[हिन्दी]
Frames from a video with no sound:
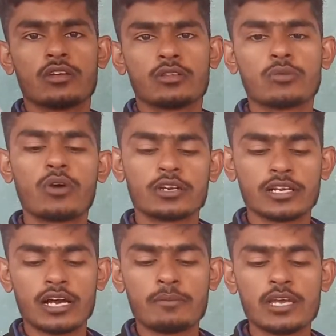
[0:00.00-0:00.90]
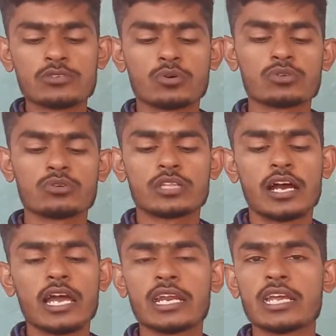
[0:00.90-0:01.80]
तो वाटर का मेन सोर्स होता
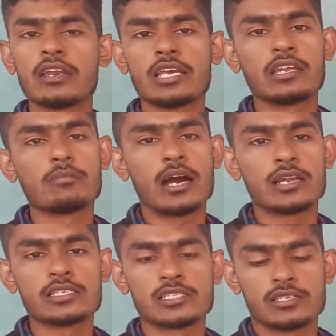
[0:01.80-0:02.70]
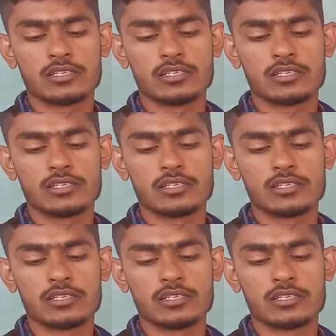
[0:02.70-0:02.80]
है रेन यानी बारिश